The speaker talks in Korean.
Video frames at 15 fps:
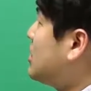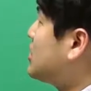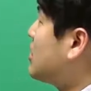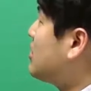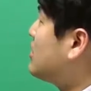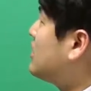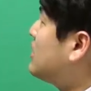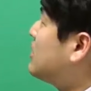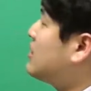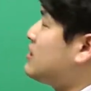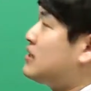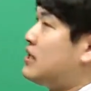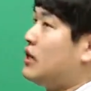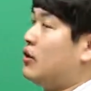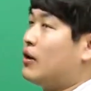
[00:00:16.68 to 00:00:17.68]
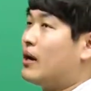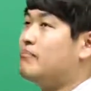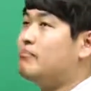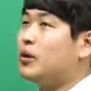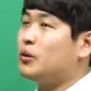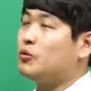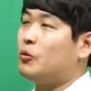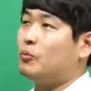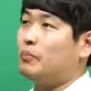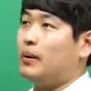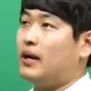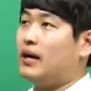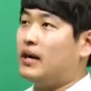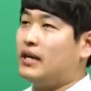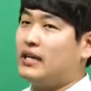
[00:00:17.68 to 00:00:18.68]
녀석을 이제 11번
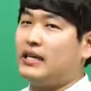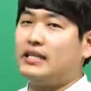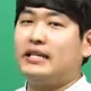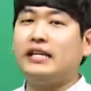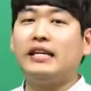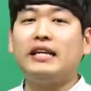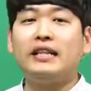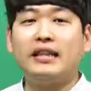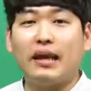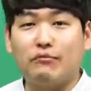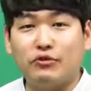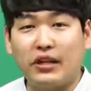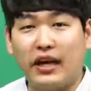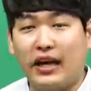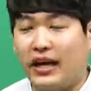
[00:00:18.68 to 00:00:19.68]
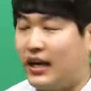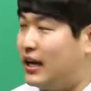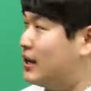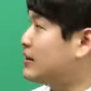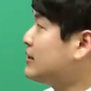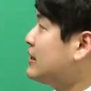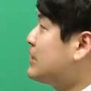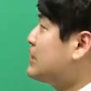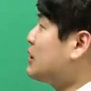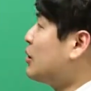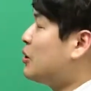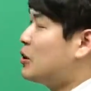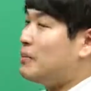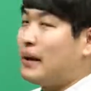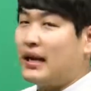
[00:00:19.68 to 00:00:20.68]
곱하기 싫기 때문에
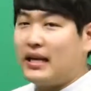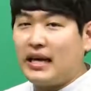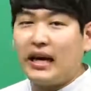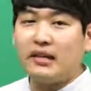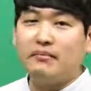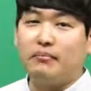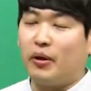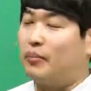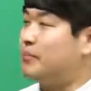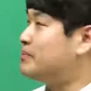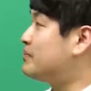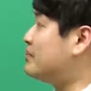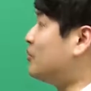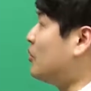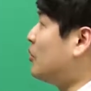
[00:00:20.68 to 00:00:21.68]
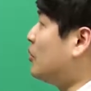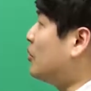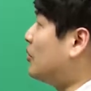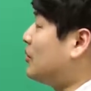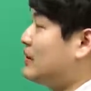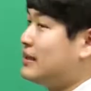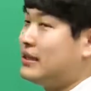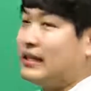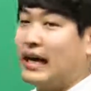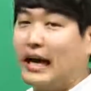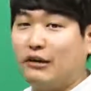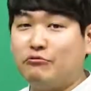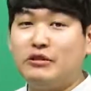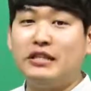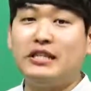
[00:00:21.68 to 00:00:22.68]
저거를 빨리 하는 법, 뭐,
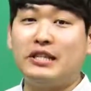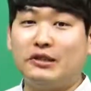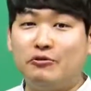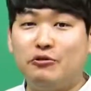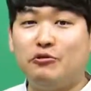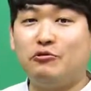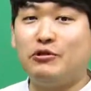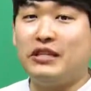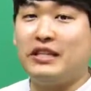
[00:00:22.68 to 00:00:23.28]
알고 있는 친구들도